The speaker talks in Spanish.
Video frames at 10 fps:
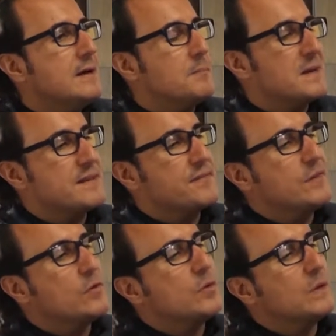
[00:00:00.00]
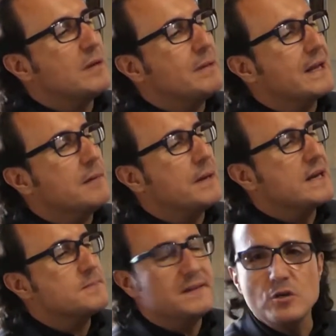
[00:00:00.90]
Más de 150.000
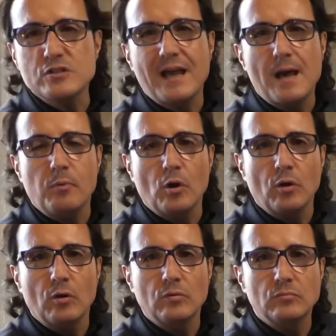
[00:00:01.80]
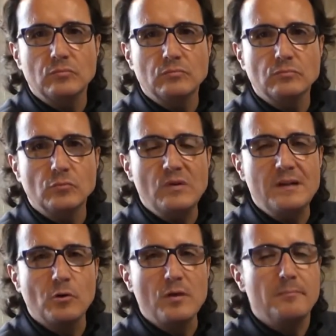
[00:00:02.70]
ejemplares vendidos en Japón. Un
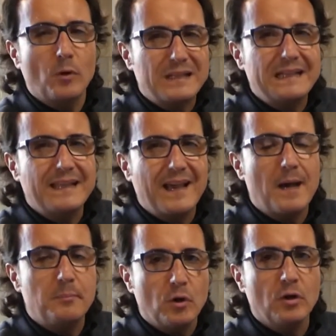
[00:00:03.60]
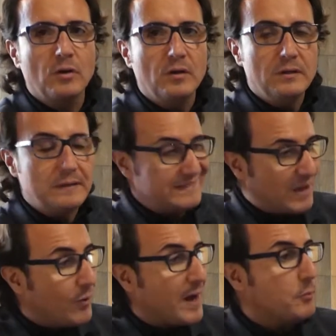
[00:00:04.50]
libro importante en Japón de
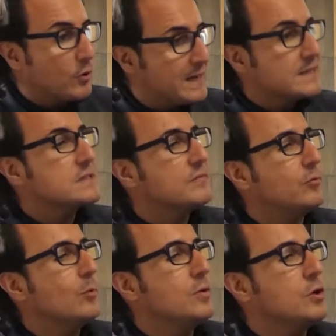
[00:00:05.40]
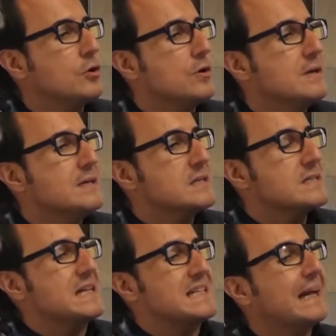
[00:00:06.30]
un japonés, Fumio
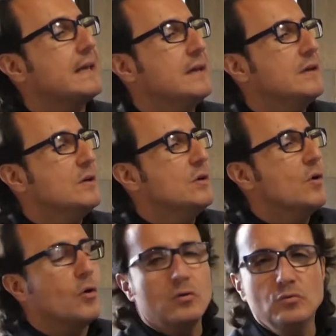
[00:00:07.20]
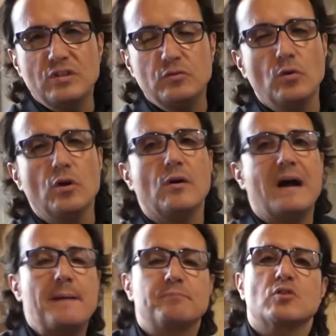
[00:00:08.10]
Sasaki, con un título
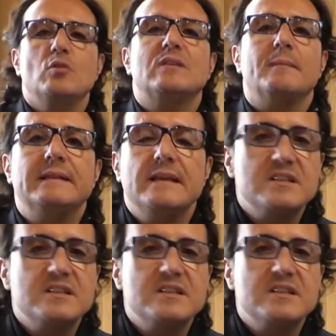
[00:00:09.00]
absolutamente